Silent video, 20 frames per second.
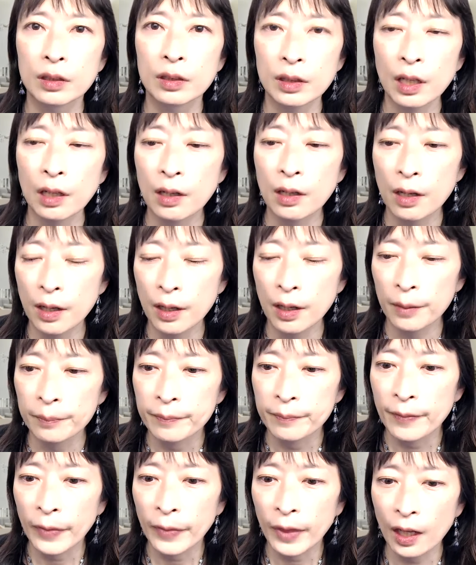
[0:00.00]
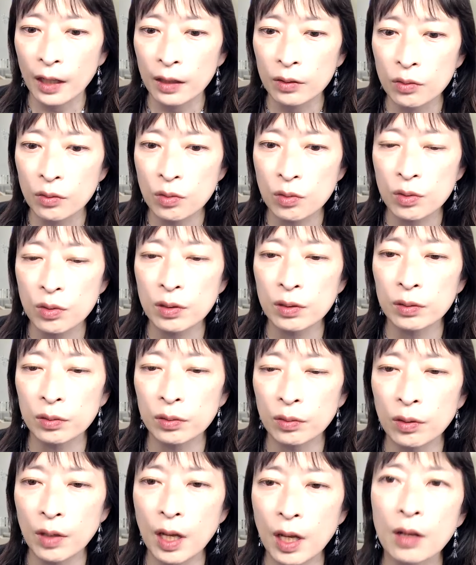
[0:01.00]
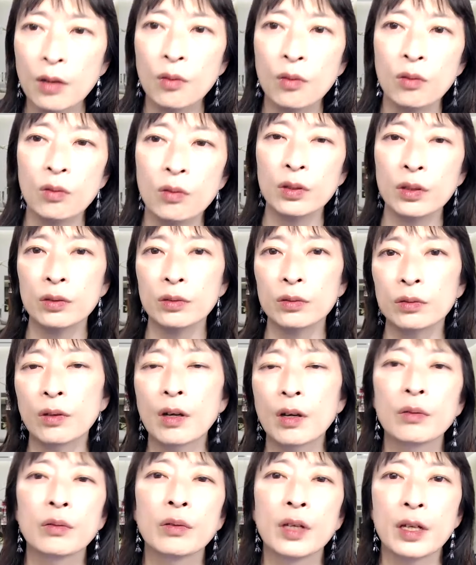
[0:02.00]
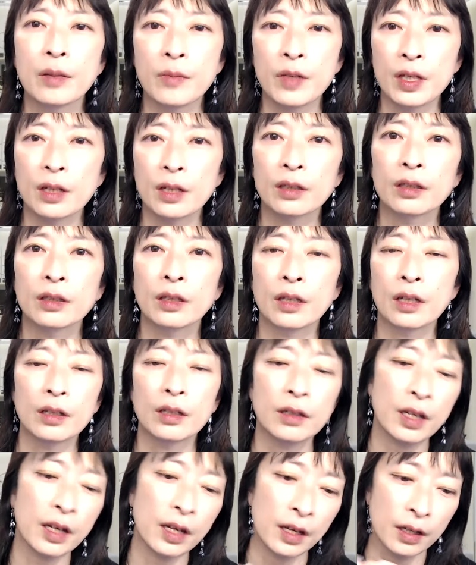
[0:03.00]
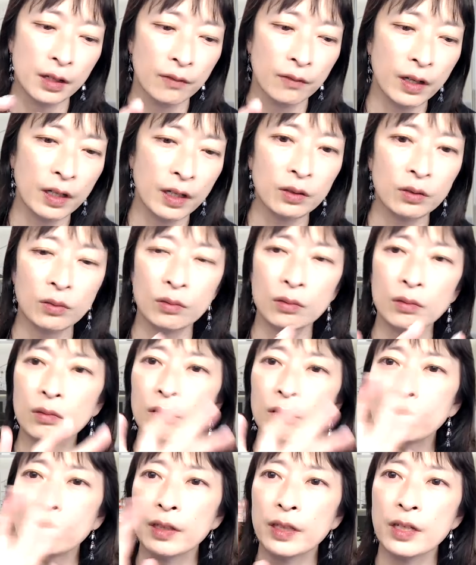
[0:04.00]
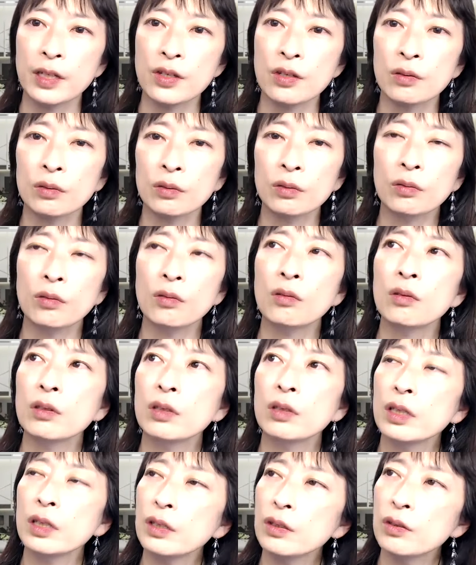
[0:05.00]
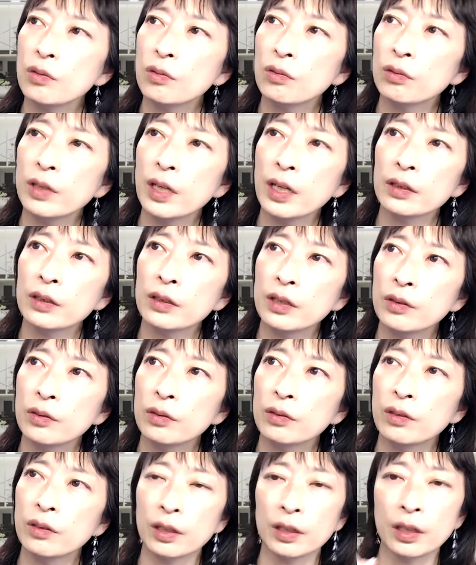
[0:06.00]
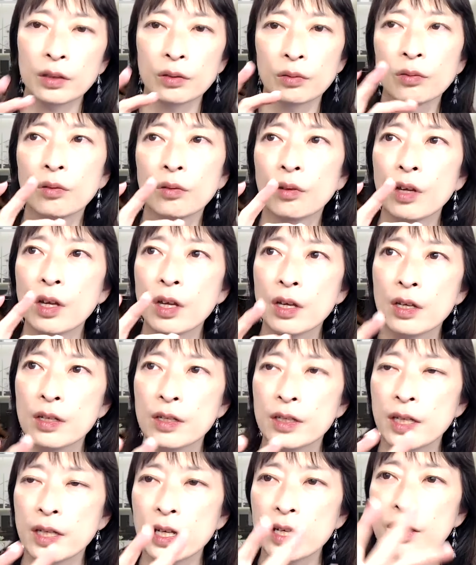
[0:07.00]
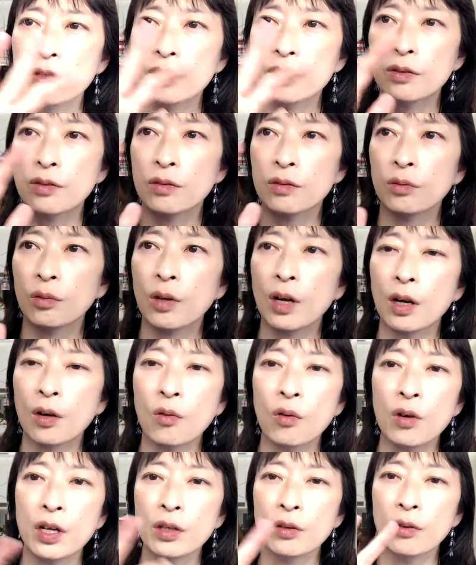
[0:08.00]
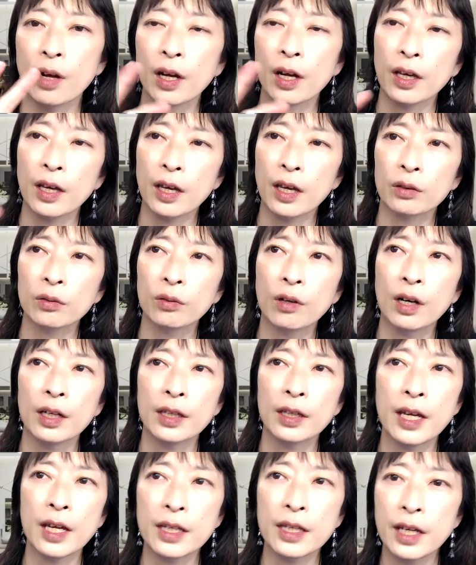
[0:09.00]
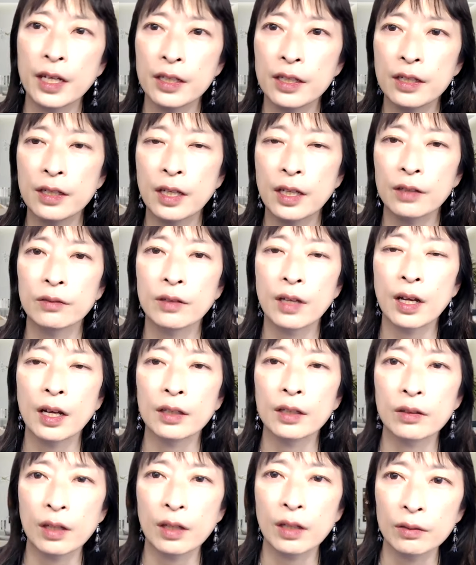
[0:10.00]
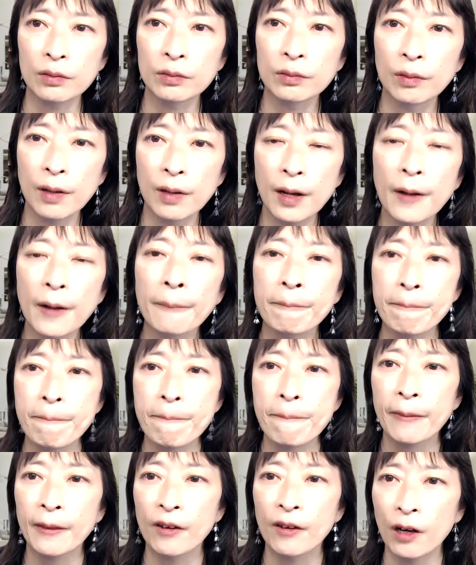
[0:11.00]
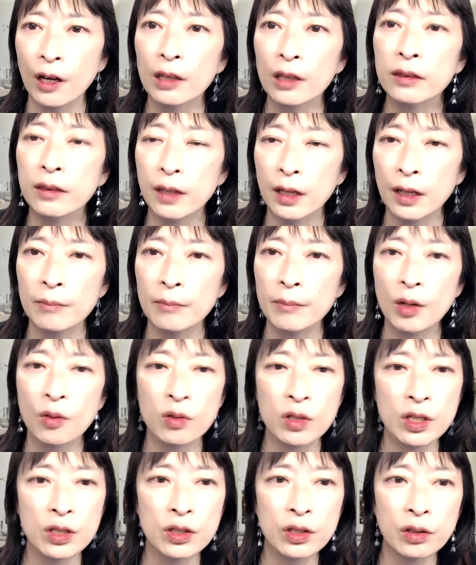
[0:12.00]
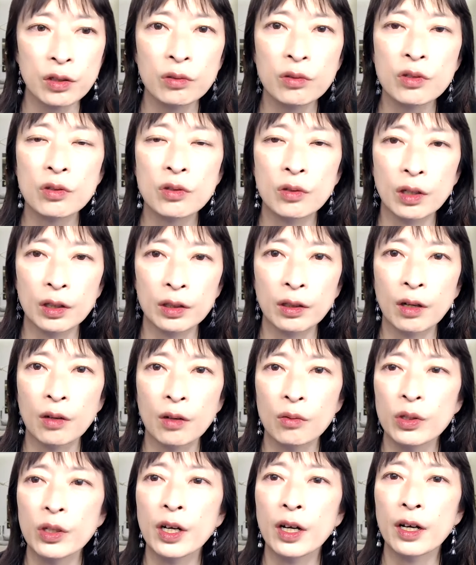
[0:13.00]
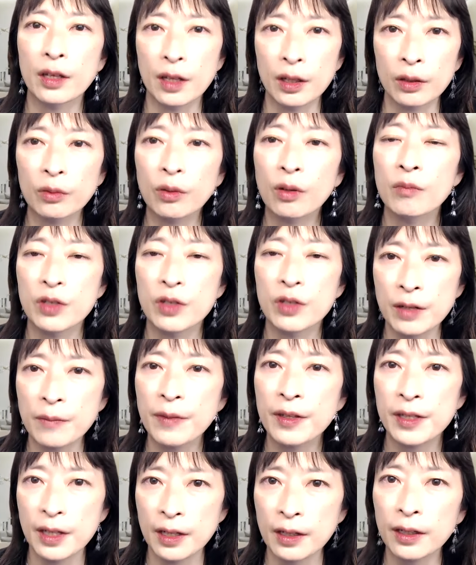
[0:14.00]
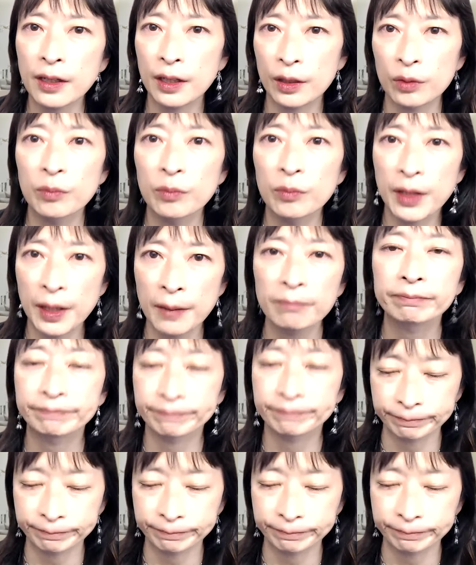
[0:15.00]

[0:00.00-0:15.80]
だから、あの、そうすると、あ、こういうのがお悩みなんだな。で、割と私のところに相談に来る方の性質とか声の波形とかが大体似てるなっていうのが分かって、まあ個人事業主の方が多いからなのかもしれませんけれどもね。